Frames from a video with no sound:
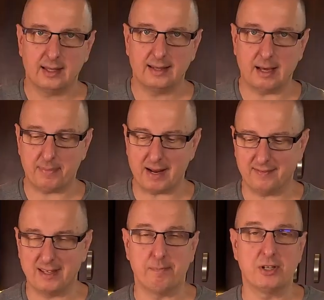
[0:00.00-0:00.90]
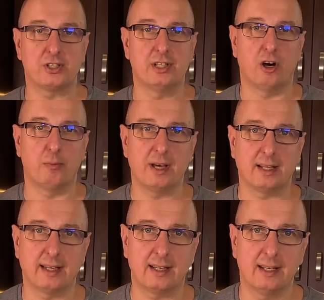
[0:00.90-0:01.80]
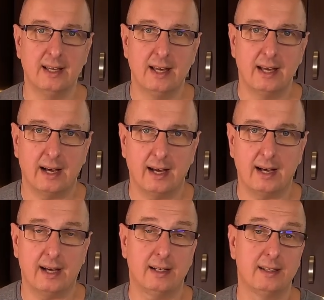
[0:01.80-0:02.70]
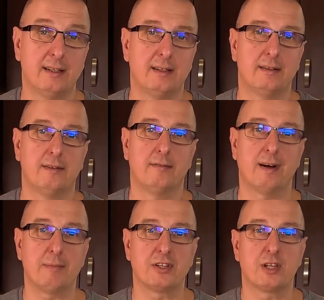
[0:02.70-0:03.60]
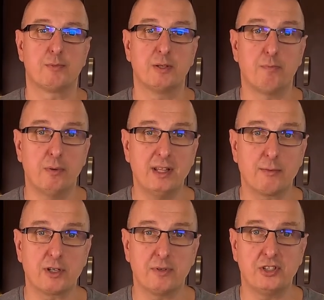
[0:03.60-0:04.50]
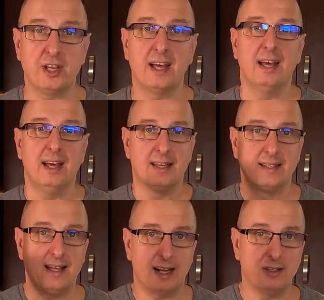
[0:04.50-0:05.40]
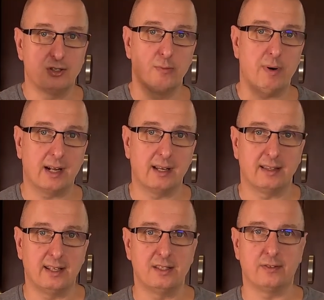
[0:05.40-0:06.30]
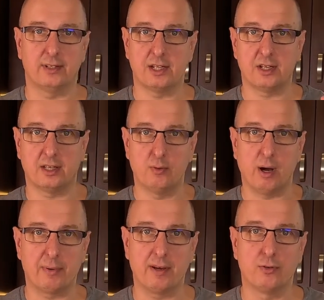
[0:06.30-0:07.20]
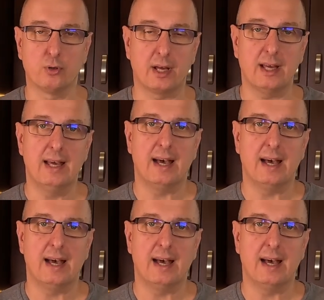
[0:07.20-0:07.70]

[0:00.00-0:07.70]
Naprawdę pyszny obiadek. A Wam jeszcze przypominam, żebyście dali suba, kliknęli dzwoneczek i łapkę w górę.